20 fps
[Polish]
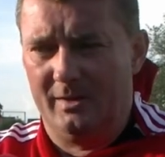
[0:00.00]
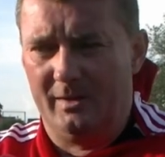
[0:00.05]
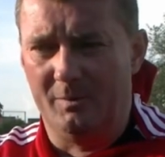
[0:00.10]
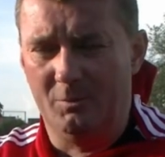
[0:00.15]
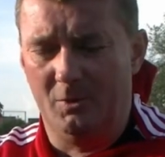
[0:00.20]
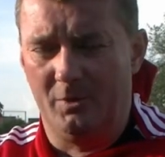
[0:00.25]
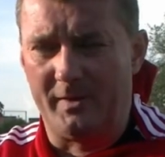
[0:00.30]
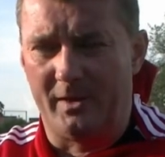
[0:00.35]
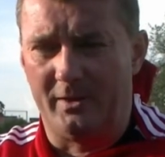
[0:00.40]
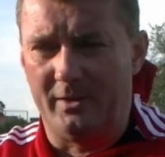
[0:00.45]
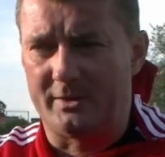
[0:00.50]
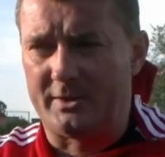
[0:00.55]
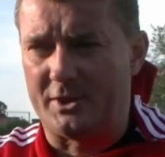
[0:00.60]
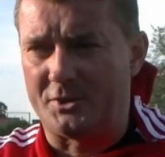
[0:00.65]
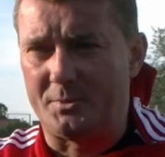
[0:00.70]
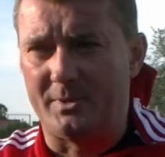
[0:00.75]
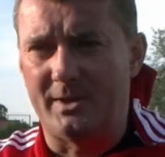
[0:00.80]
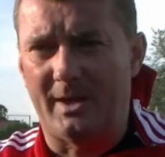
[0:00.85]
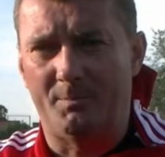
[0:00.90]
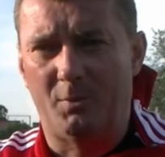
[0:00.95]
I mówię, no
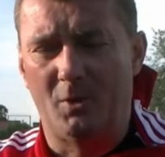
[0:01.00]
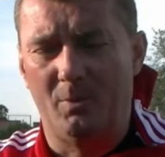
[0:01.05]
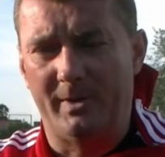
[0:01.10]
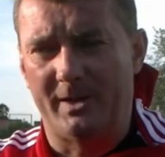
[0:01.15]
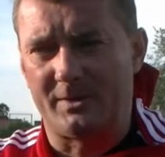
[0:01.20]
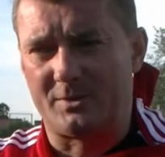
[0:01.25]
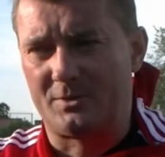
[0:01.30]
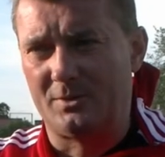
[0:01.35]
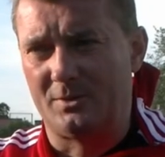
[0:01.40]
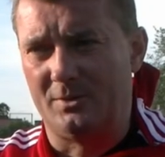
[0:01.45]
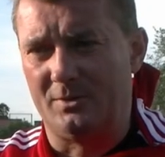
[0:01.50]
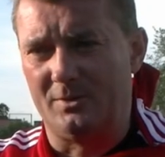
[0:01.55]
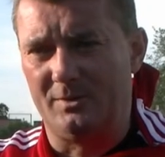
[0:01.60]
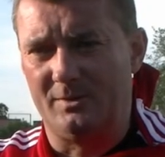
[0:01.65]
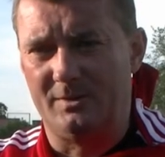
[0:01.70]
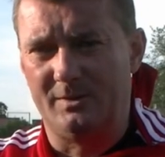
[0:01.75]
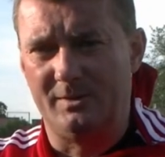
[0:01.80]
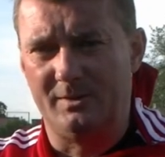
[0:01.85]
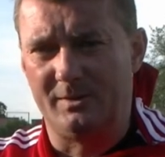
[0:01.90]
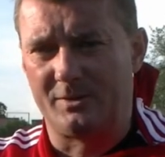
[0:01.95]
jesteśmy na półmetku,
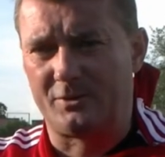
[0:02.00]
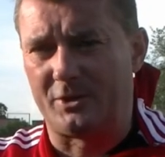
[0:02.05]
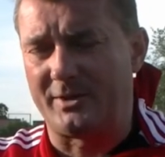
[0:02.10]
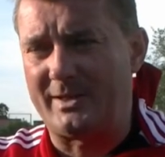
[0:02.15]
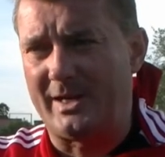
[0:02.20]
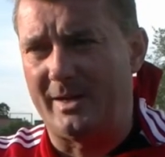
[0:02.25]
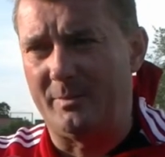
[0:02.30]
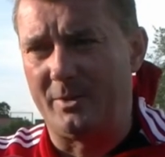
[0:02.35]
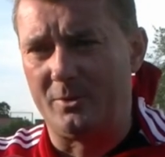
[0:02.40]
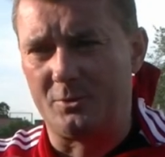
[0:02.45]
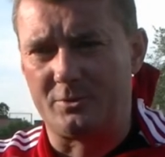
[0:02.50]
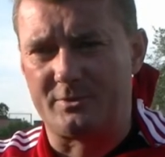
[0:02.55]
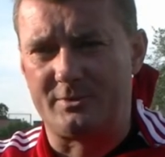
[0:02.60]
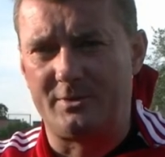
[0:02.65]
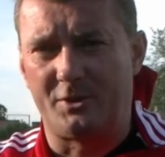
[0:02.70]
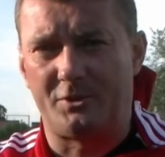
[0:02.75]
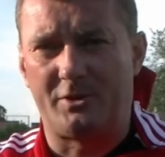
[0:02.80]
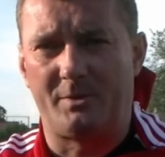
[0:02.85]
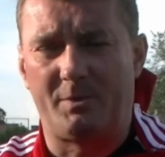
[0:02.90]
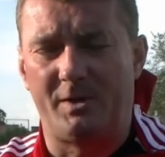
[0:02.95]
czekamy już
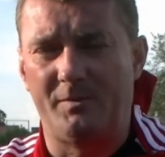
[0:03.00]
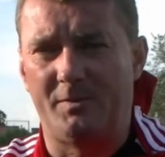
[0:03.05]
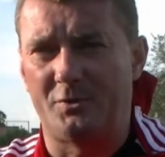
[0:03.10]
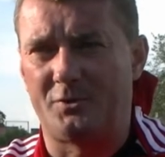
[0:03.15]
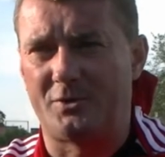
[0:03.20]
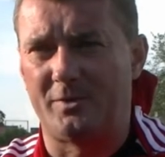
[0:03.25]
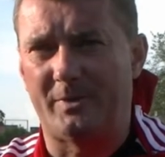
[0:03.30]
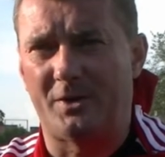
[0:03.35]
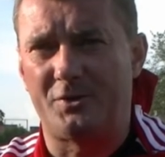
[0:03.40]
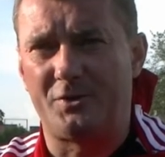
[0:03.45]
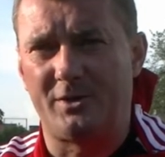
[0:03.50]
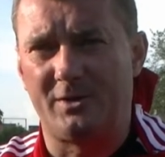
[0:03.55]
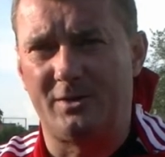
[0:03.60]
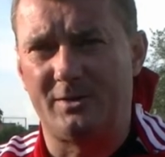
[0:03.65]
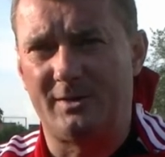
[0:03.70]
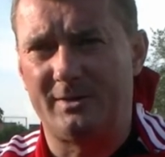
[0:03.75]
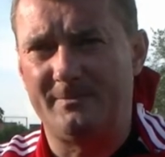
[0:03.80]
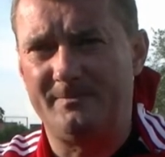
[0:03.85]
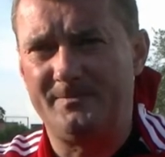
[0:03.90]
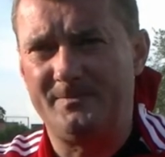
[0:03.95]
z niecierpliwością na środę.